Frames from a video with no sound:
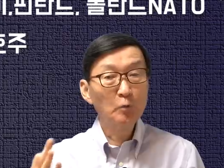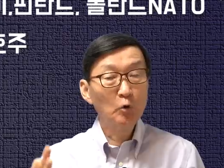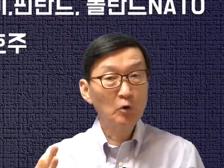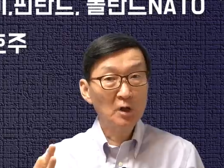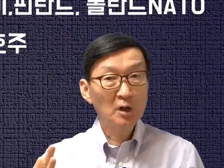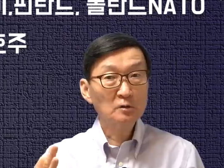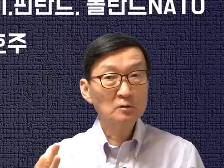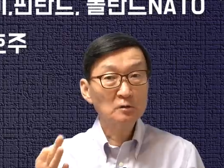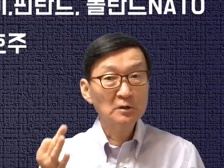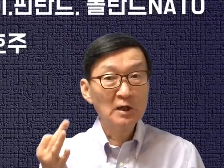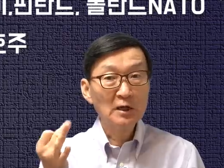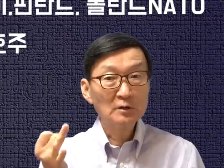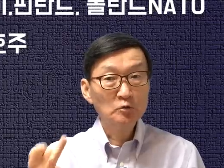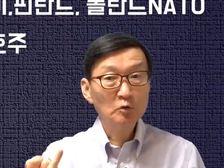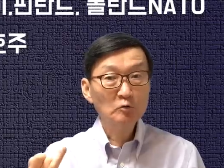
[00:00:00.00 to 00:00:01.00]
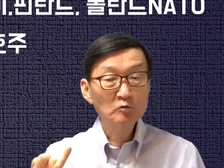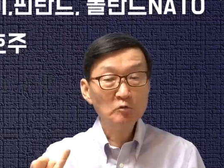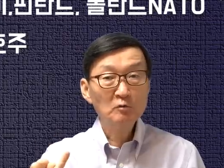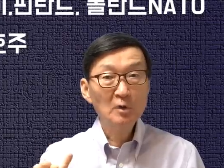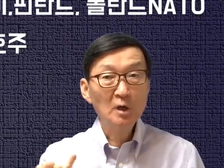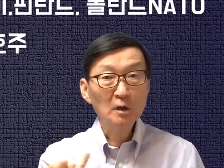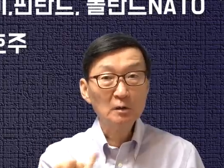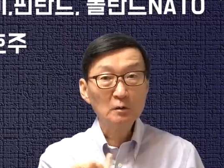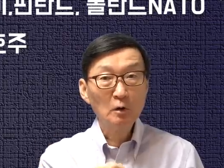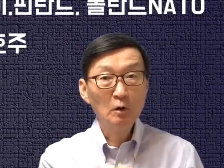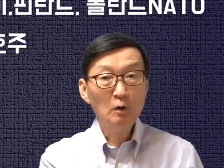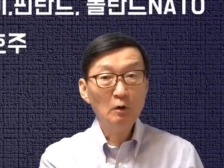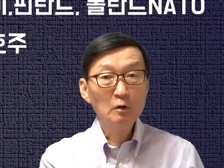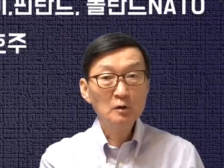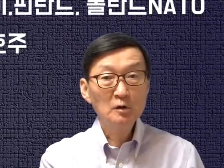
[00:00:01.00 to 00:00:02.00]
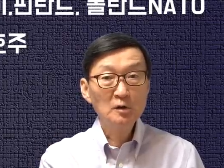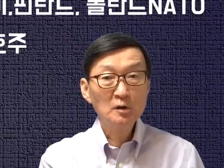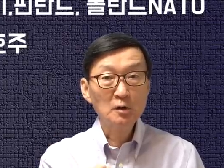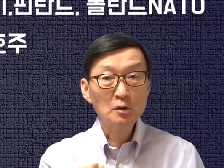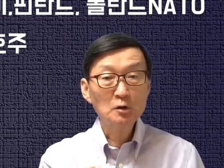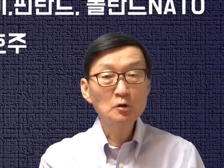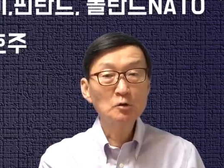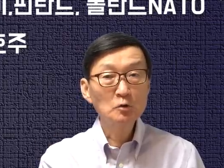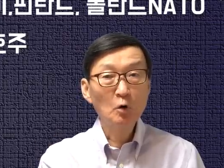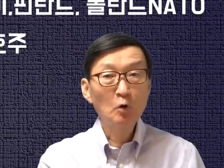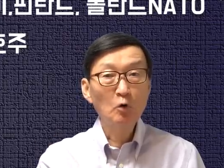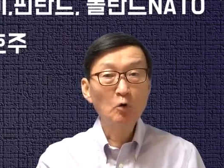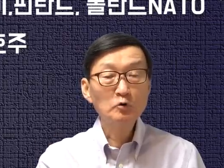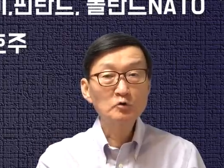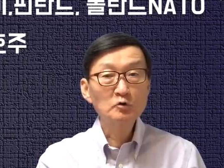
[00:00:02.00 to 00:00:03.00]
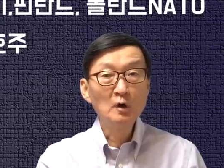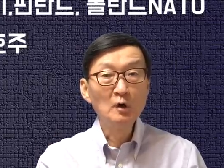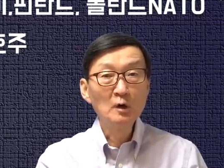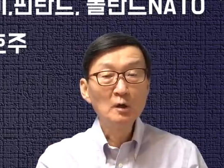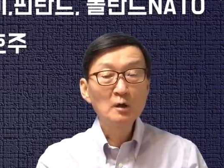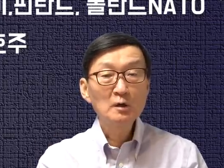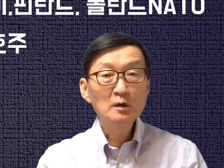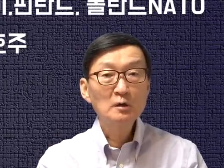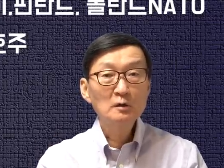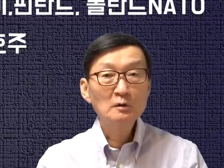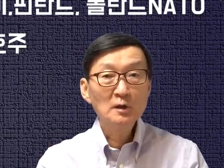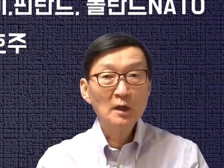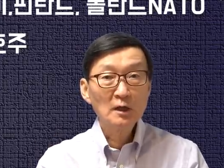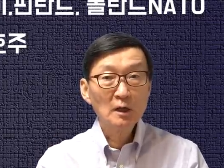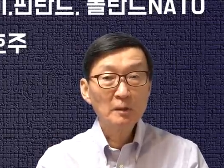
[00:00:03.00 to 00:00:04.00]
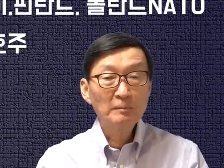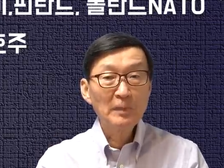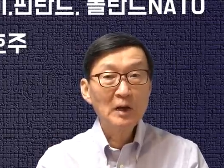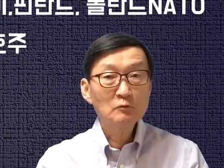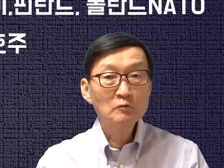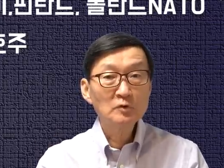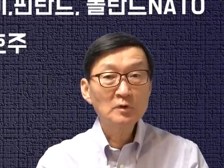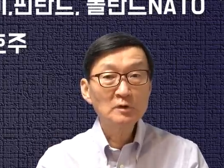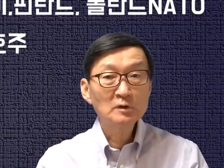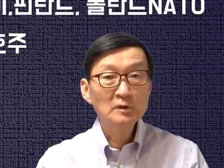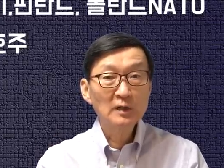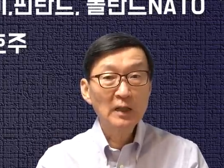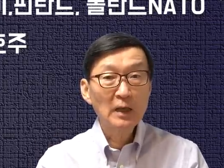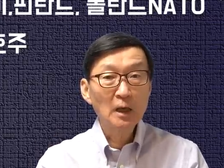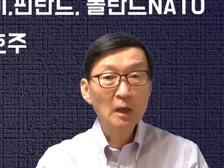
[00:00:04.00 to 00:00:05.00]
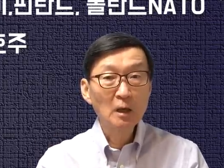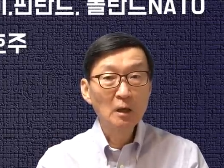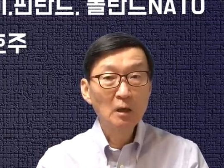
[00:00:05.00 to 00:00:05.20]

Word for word: 폴란드 나토 국가, 터키, 인도, 호주 이런 나라에 팔고 있는데